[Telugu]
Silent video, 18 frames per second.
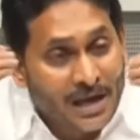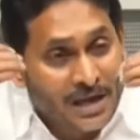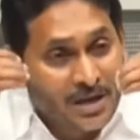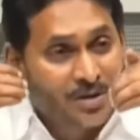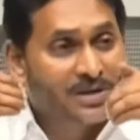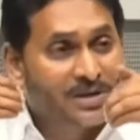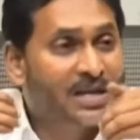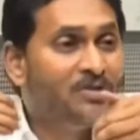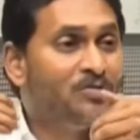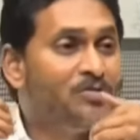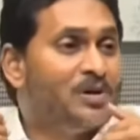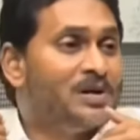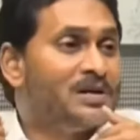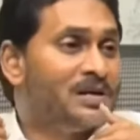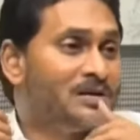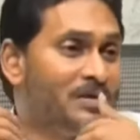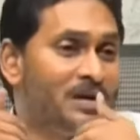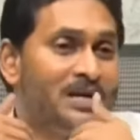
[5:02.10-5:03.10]
కలియుగ దైవం
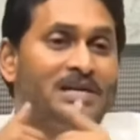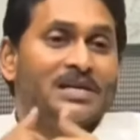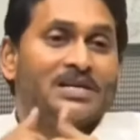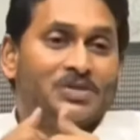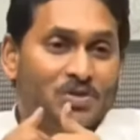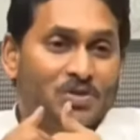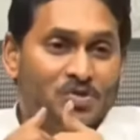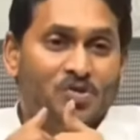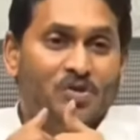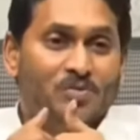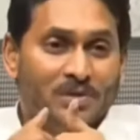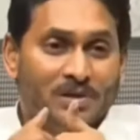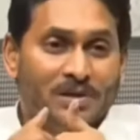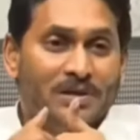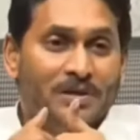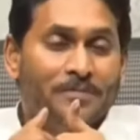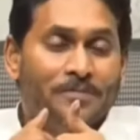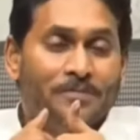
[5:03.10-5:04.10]
అంటారు వెంకటేశ్వర
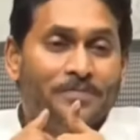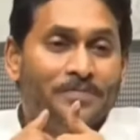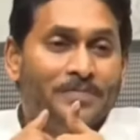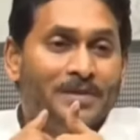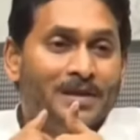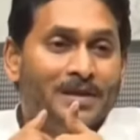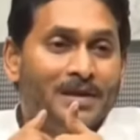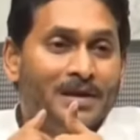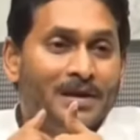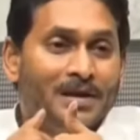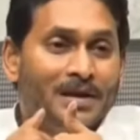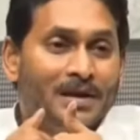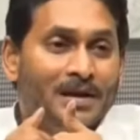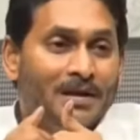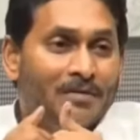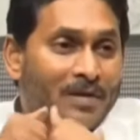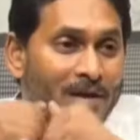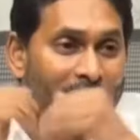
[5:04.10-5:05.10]
స్వామిని
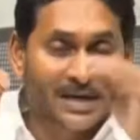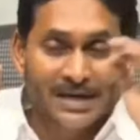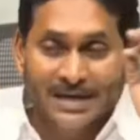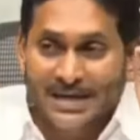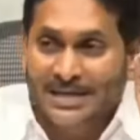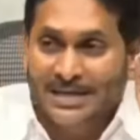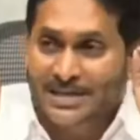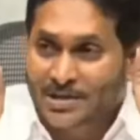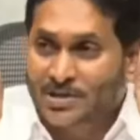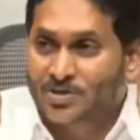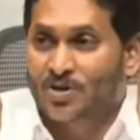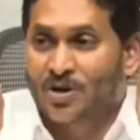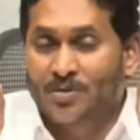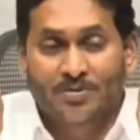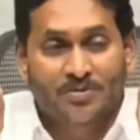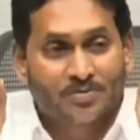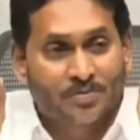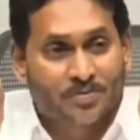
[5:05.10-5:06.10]
వెంకటేశ్వర
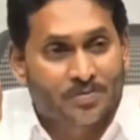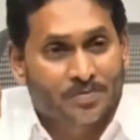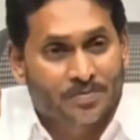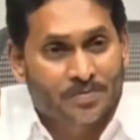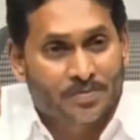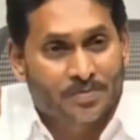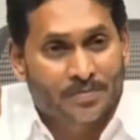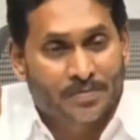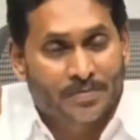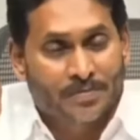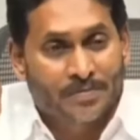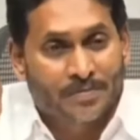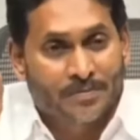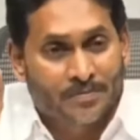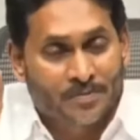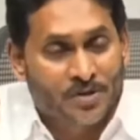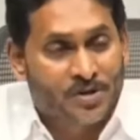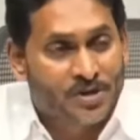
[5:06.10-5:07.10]
స్వామి
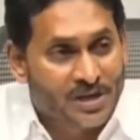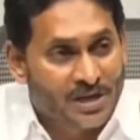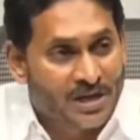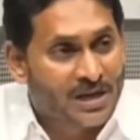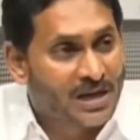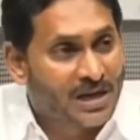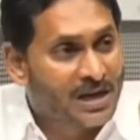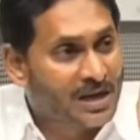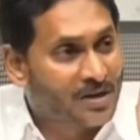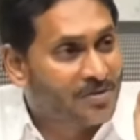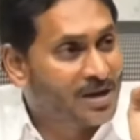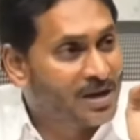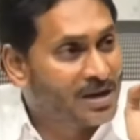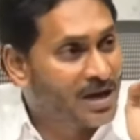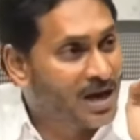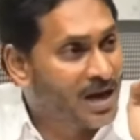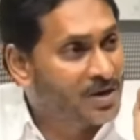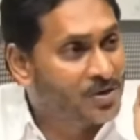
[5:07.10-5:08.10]
విషయంగా
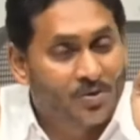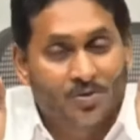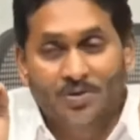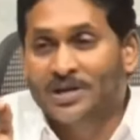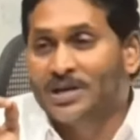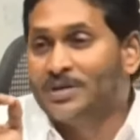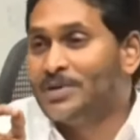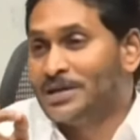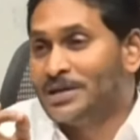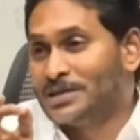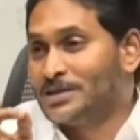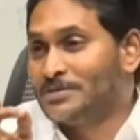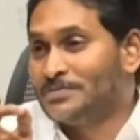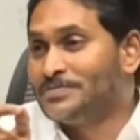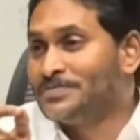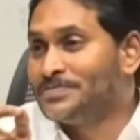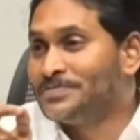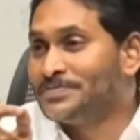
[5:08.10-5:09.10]
ఎవరైనా ఆడుకుంటే
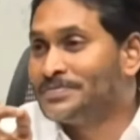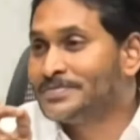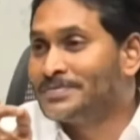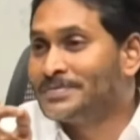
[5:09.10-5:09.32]
మాత్రం